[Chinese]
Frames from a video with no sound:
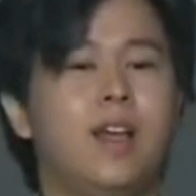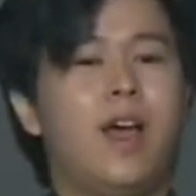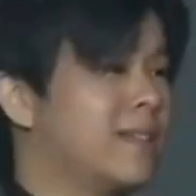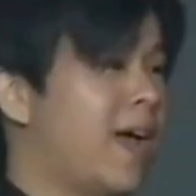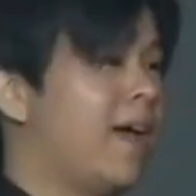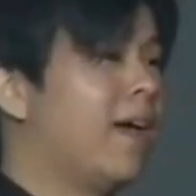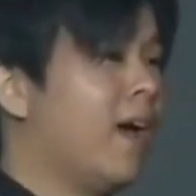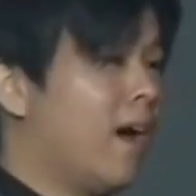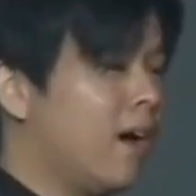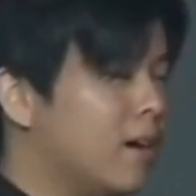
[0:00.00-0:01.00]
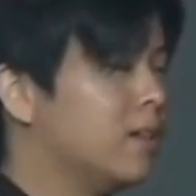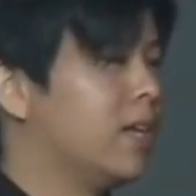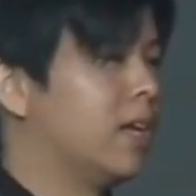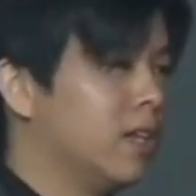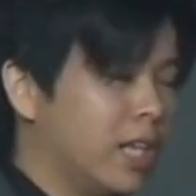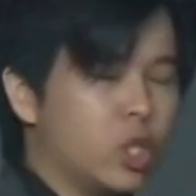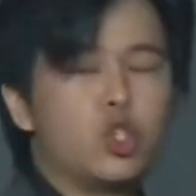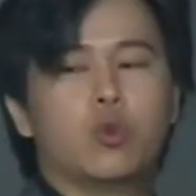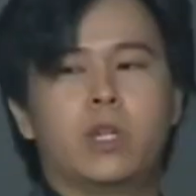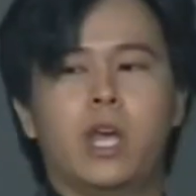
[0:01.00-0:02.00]
在二零零
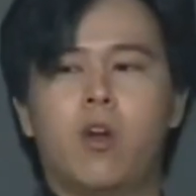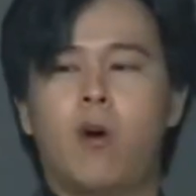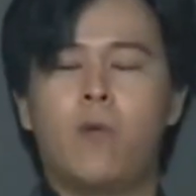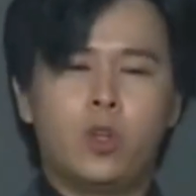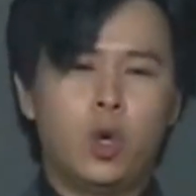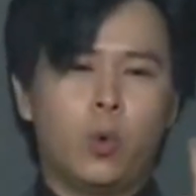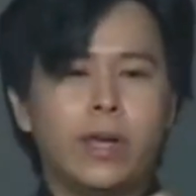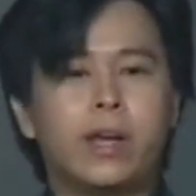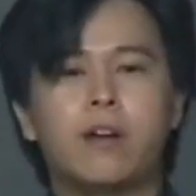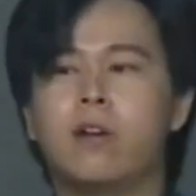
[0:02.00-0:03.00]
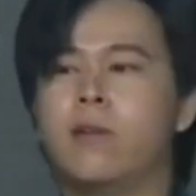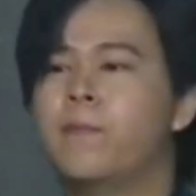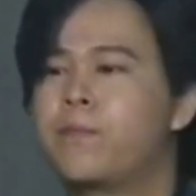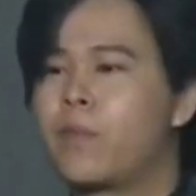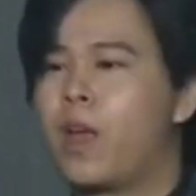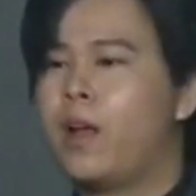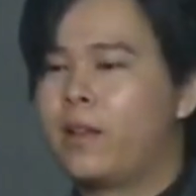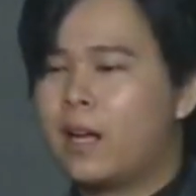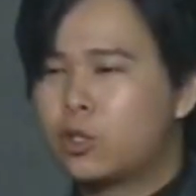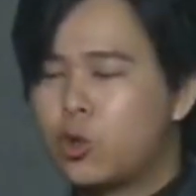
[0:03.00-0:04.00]
九年哦，有一个人，
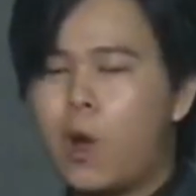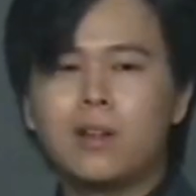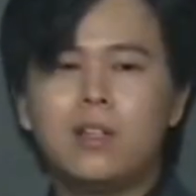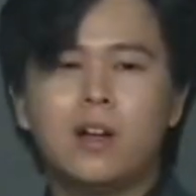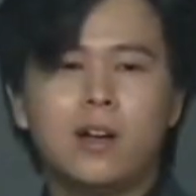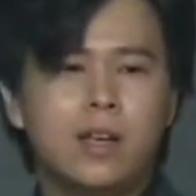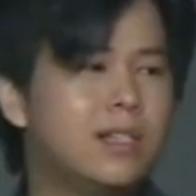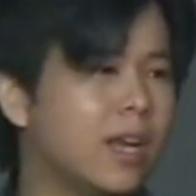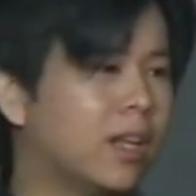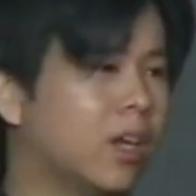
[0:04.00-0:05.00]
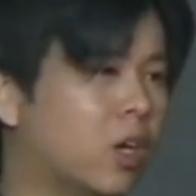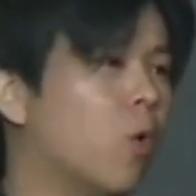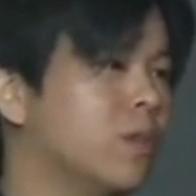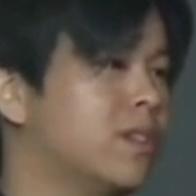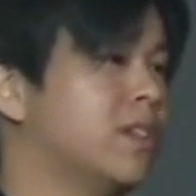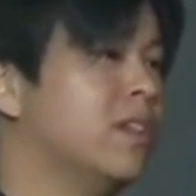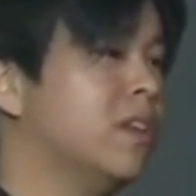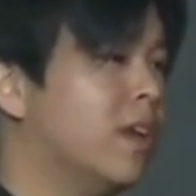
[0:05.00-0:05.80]
他创立了一间公司。